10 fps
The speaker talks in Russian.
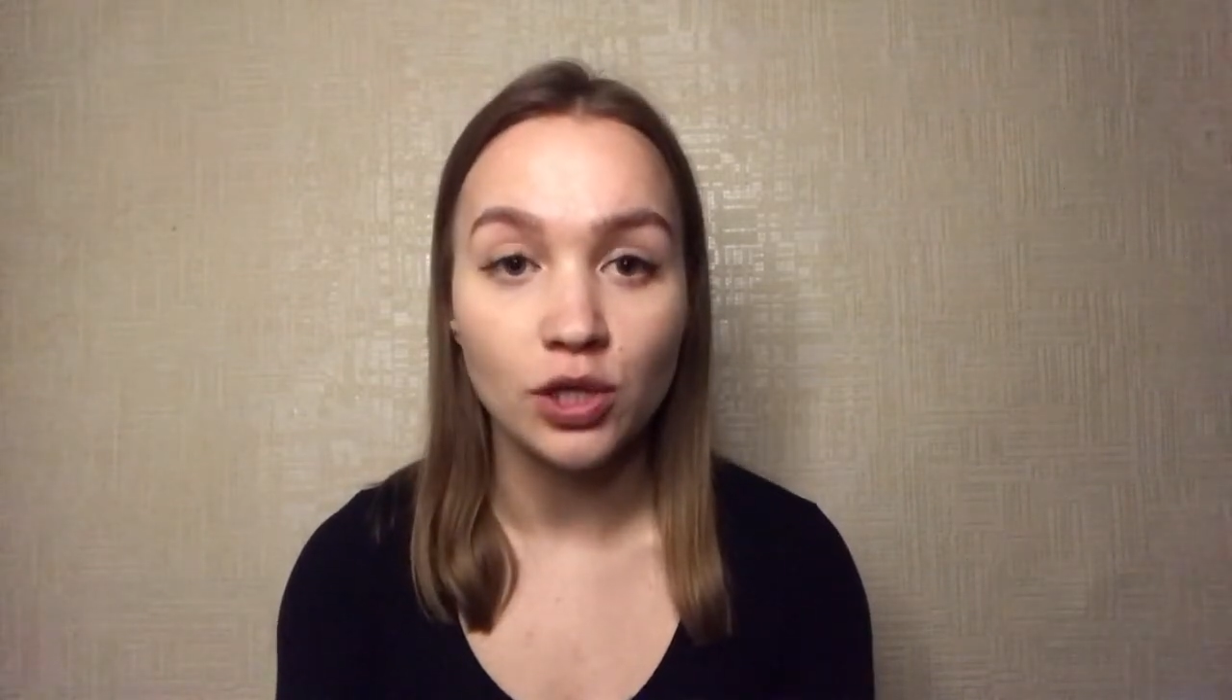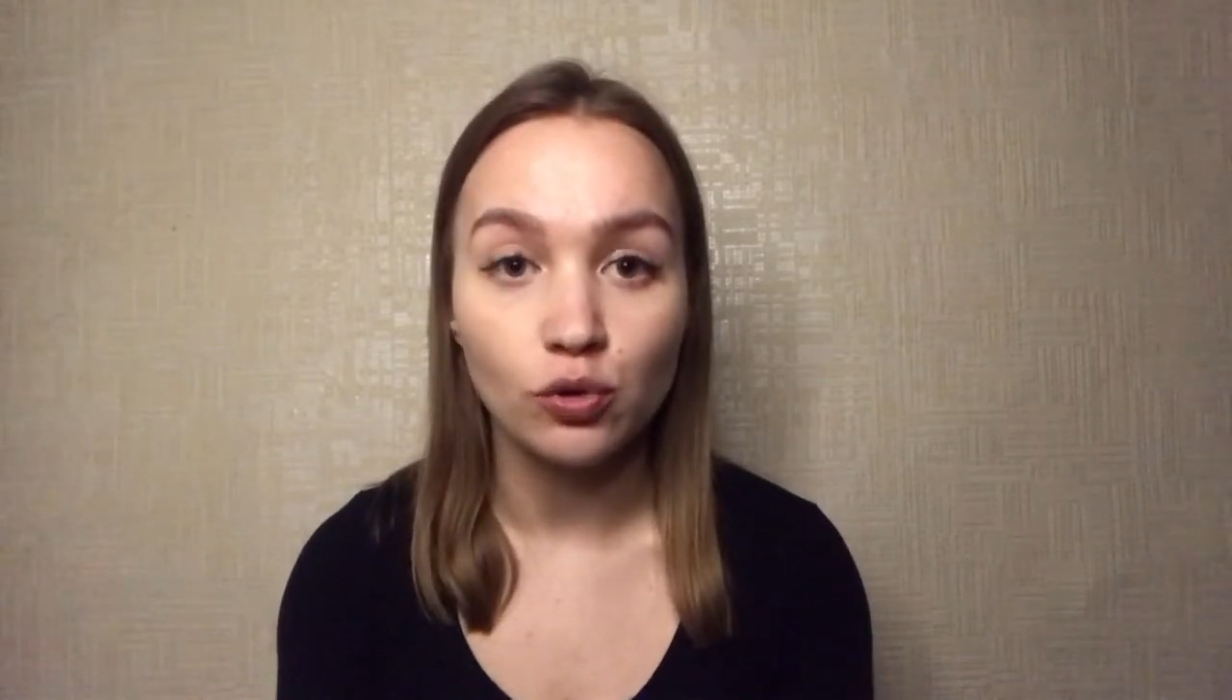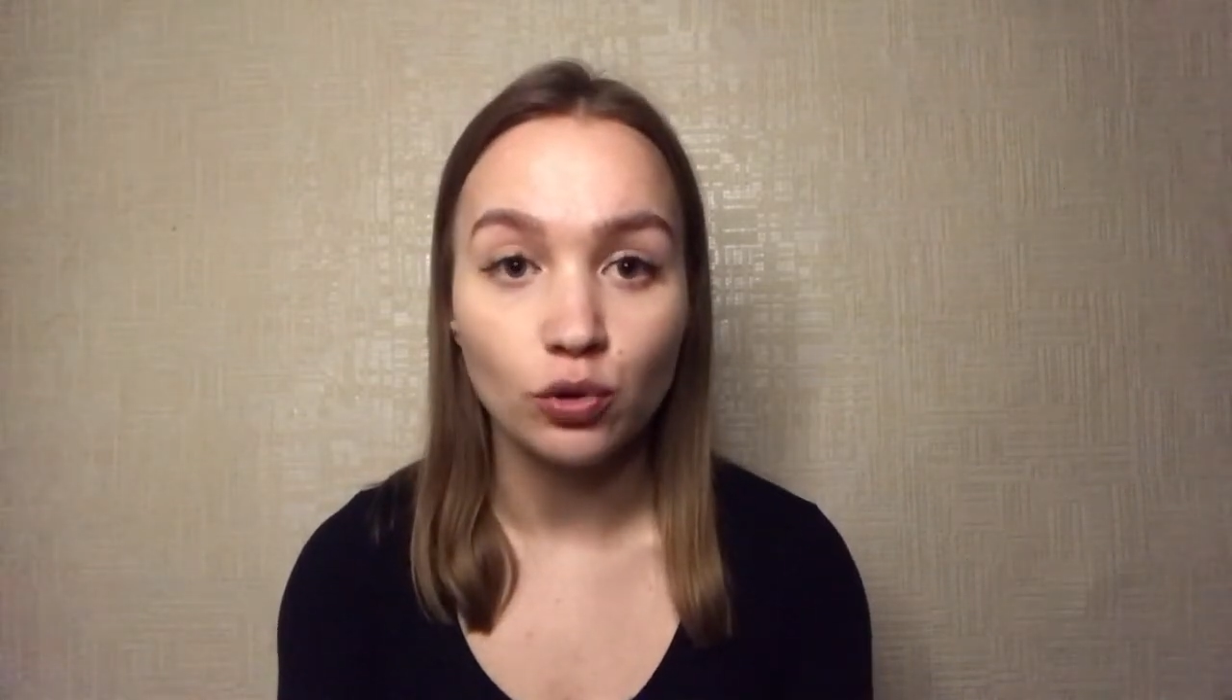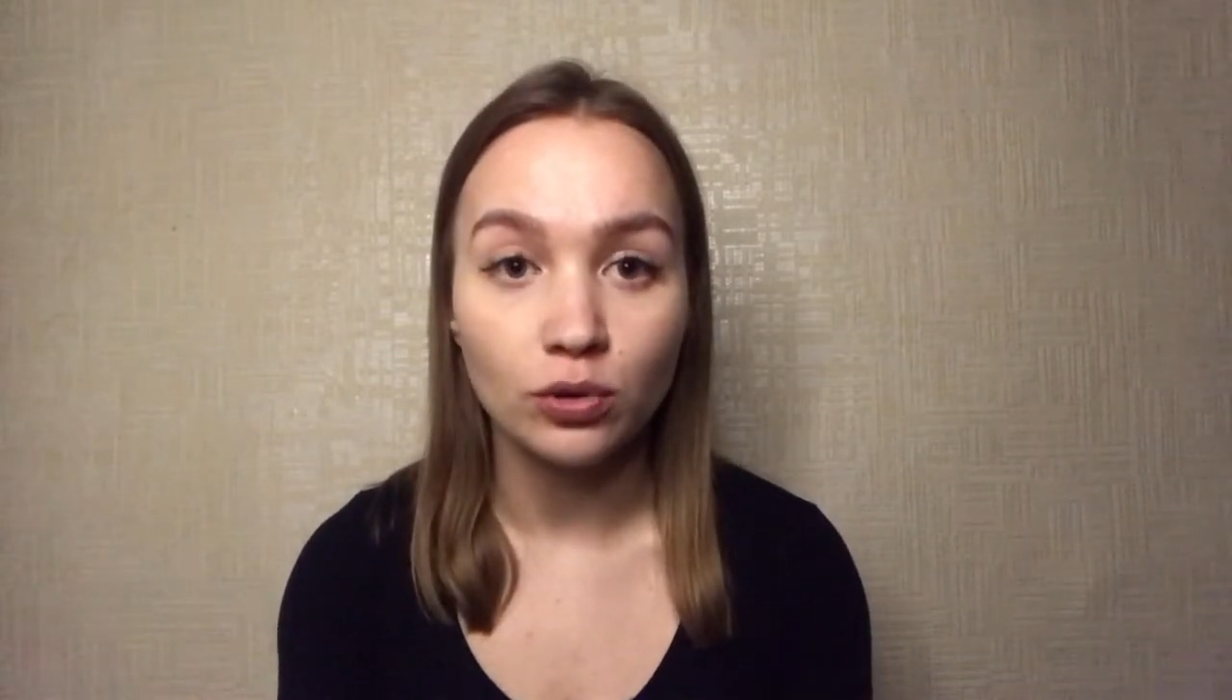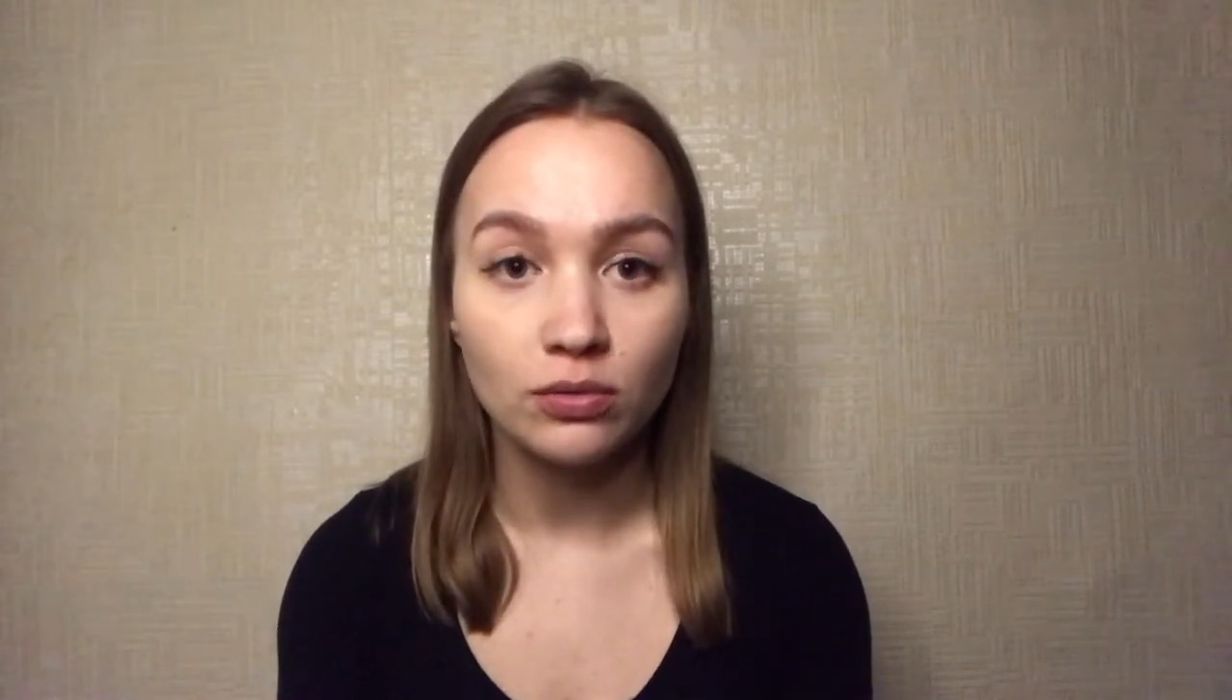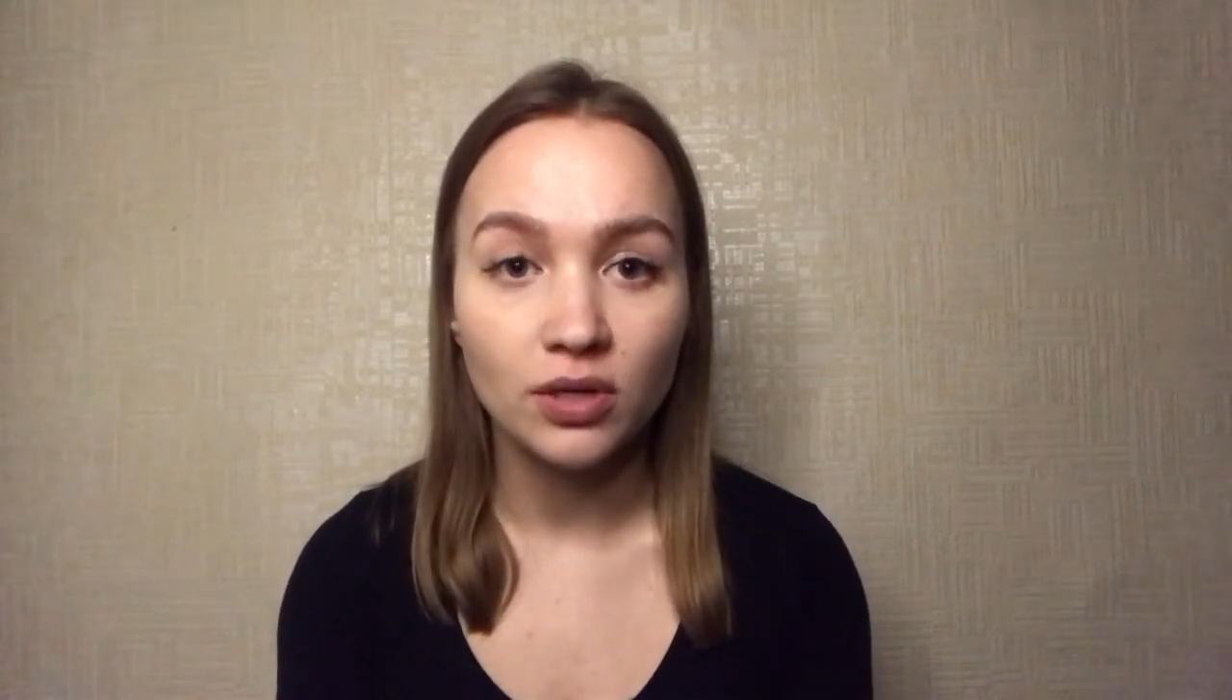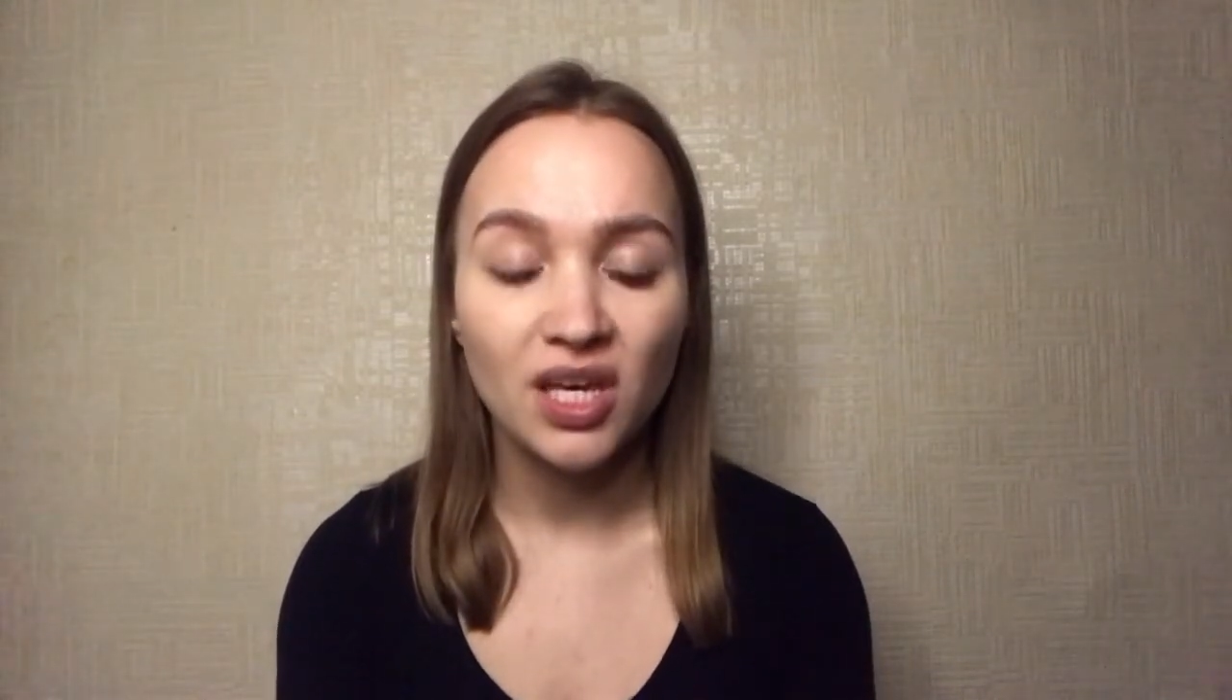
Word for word: не дает.